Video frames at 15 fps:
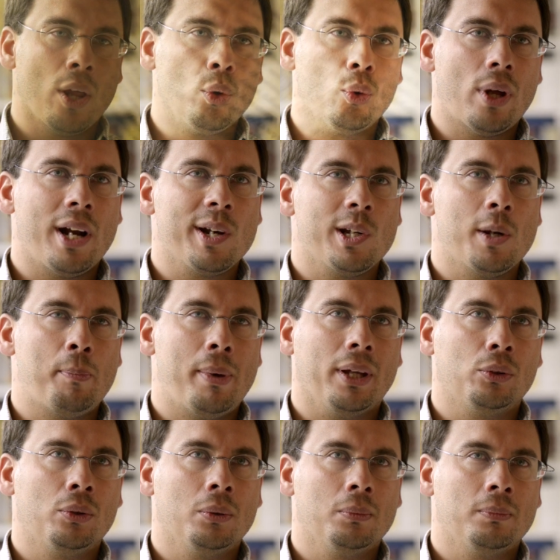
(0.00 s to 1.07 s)
dudas al
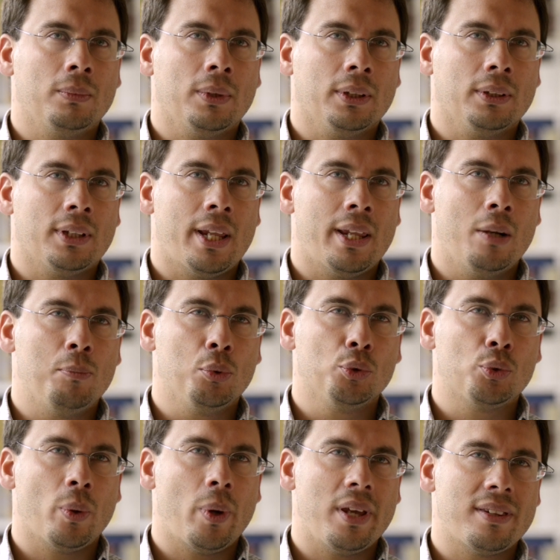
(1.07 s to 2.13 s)
respecto desde el
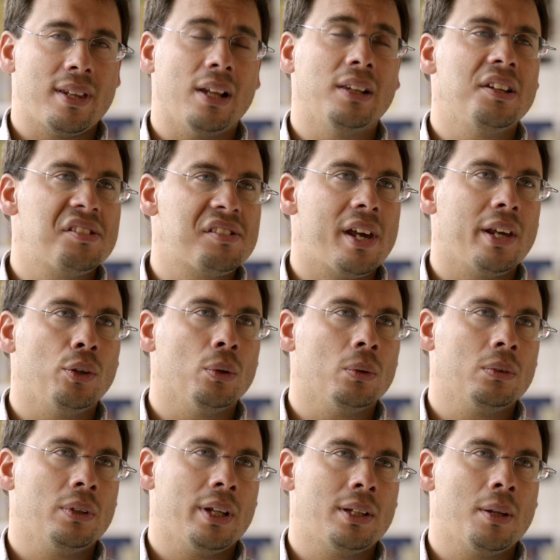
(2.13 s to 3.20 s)
punto de vista del diseño
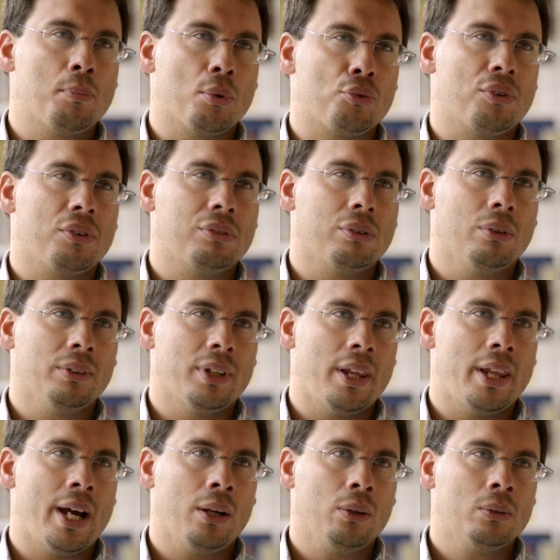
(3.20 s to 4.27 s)
de este proceso de
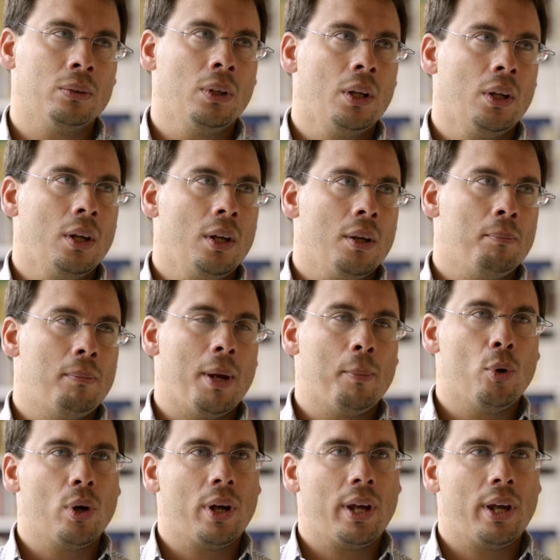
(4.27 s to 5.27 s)
diálogo. Vemos